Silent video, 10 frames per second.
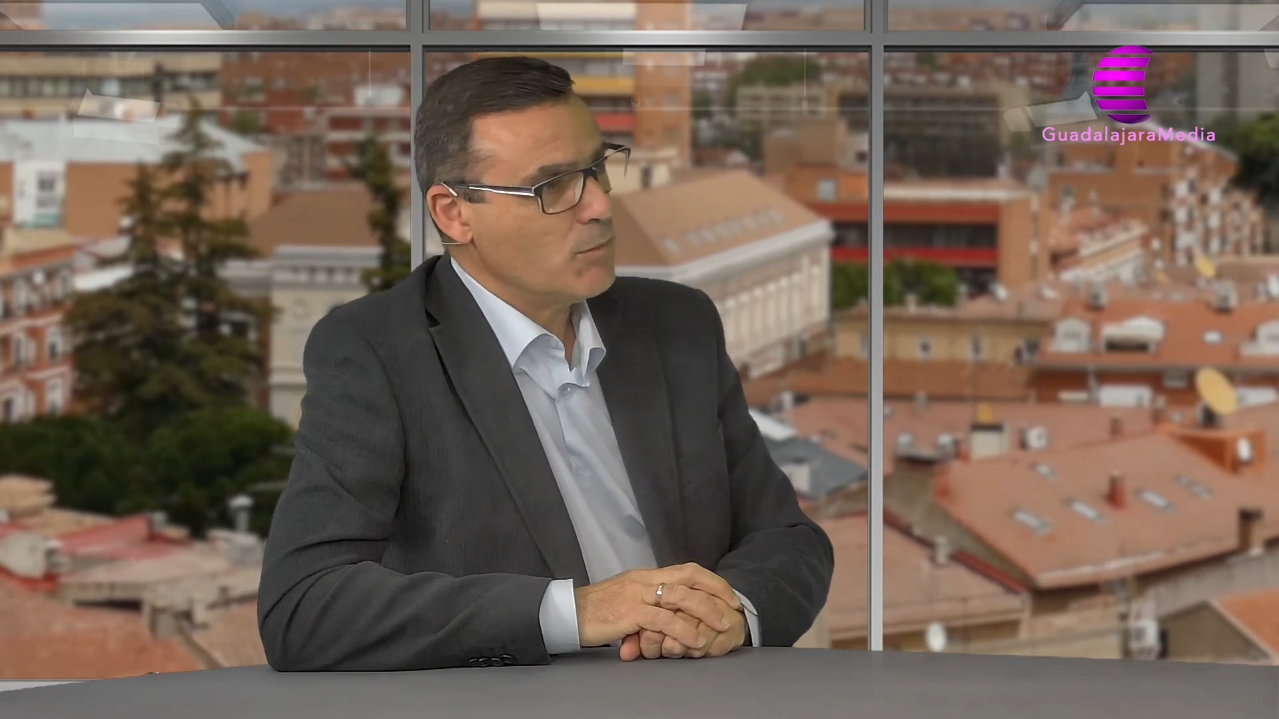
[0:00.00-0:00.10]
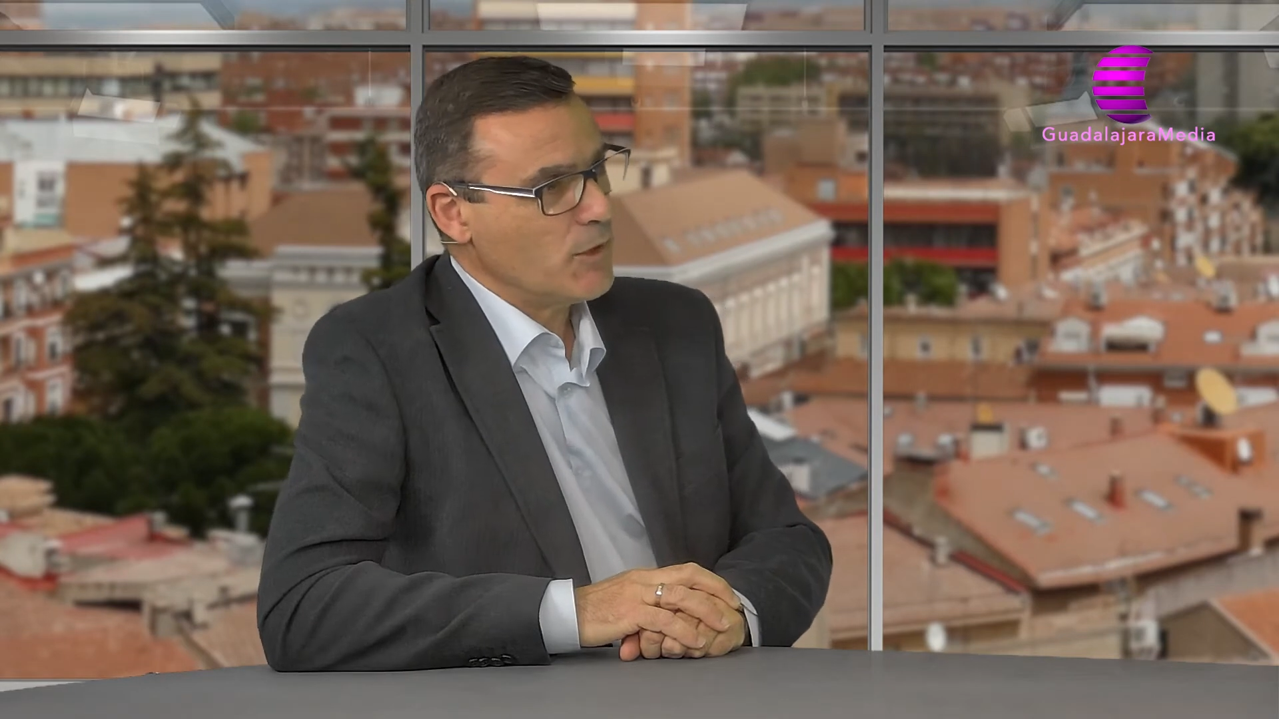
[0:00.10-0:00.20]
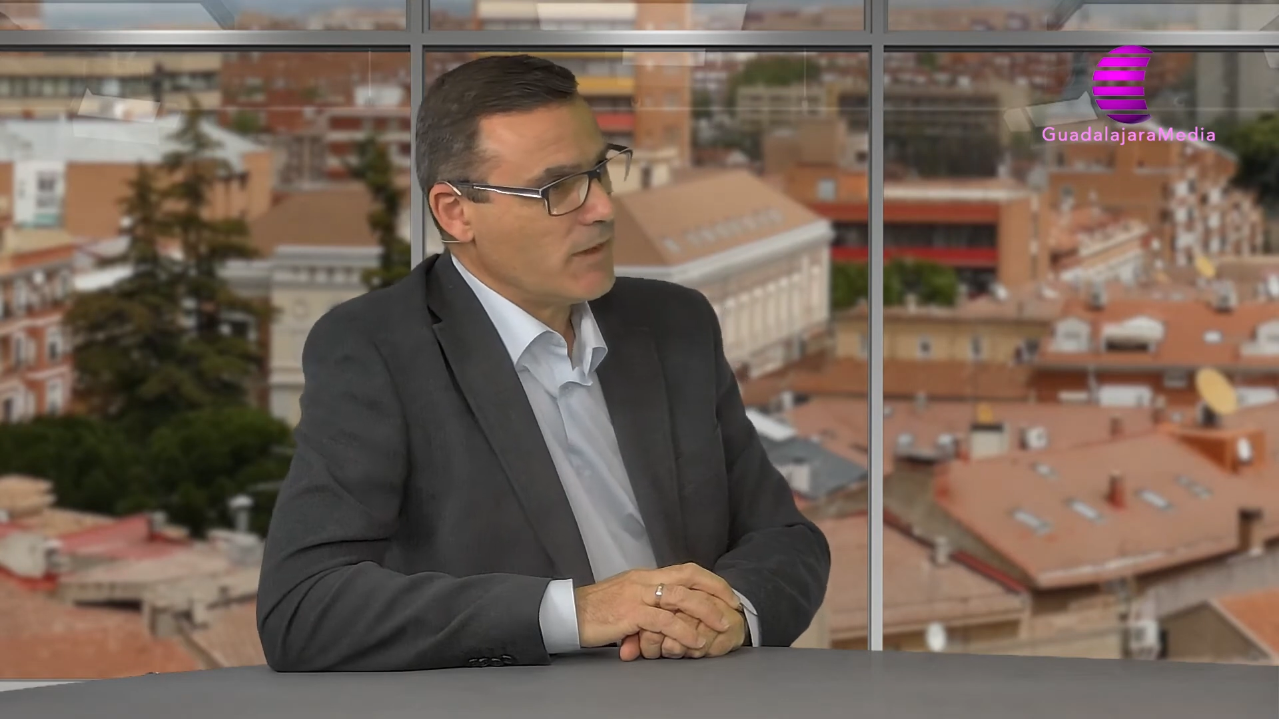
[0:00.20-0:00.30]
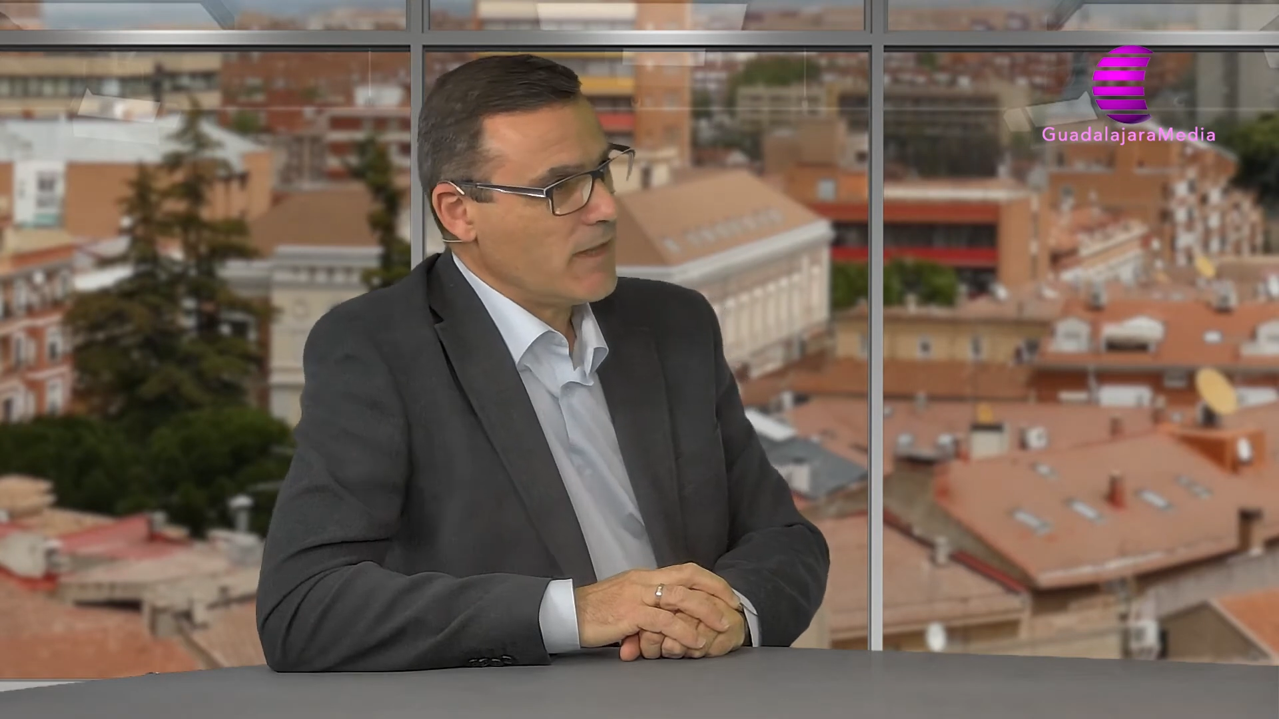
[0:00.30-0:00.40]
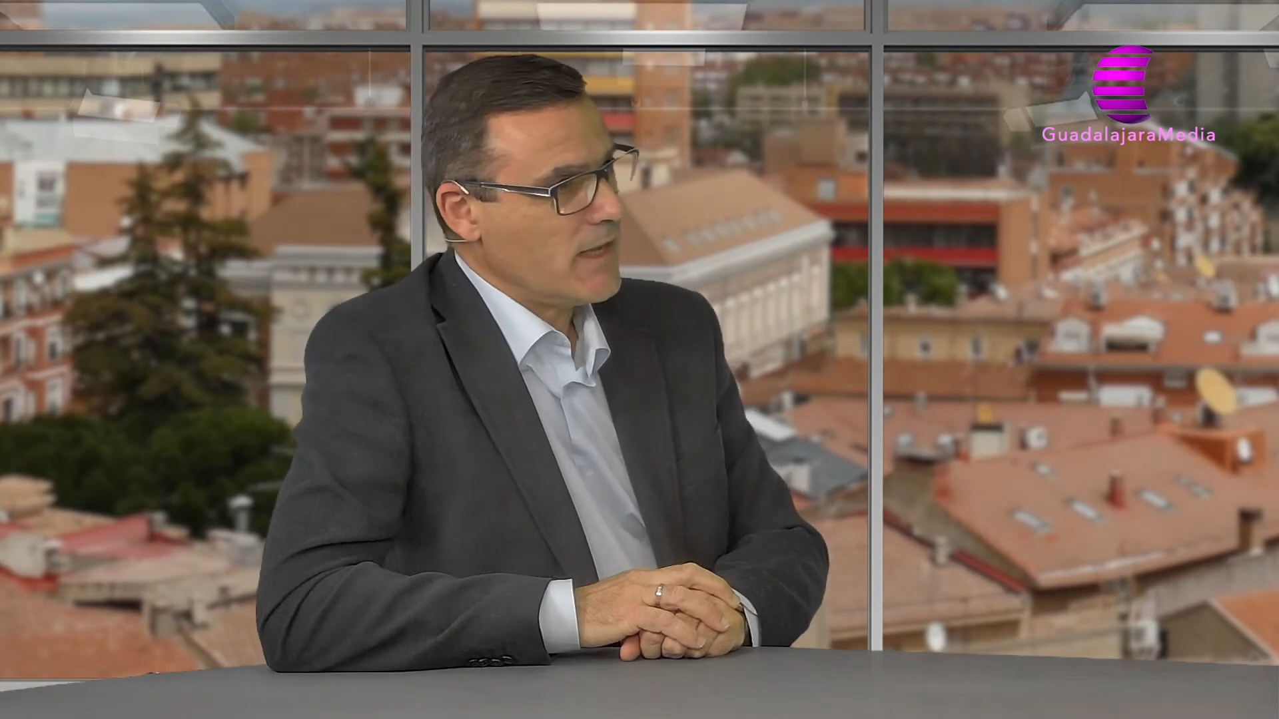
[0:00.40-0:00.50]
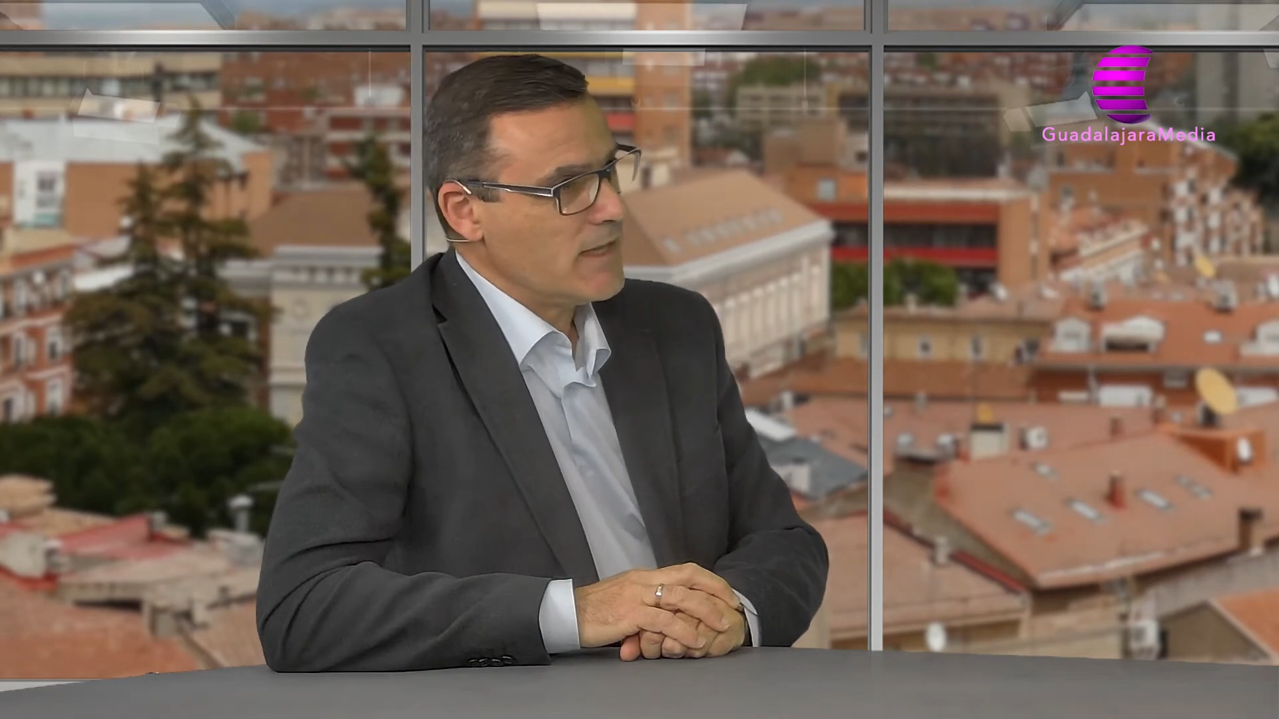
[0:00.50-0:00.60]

policía